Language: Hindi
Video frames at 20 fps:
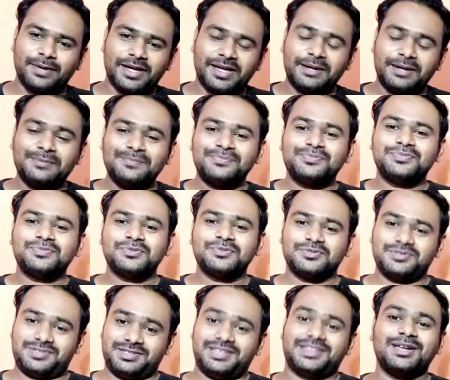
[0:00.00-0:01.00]
है
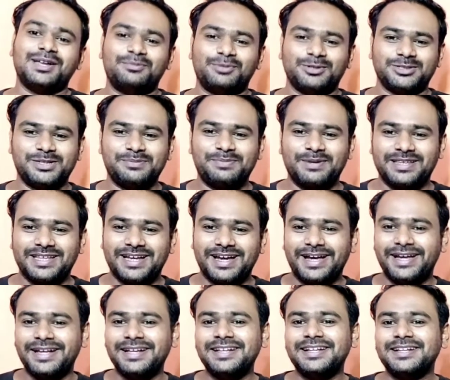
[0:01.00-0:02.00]
जितना मुझे पता है
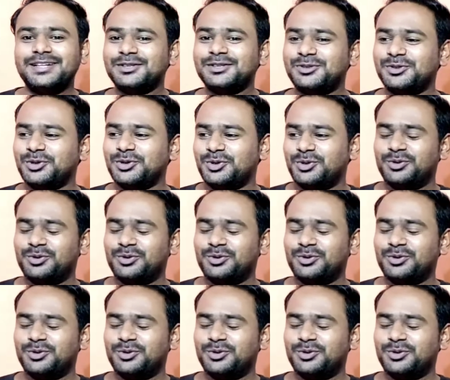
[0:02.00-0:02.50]
तो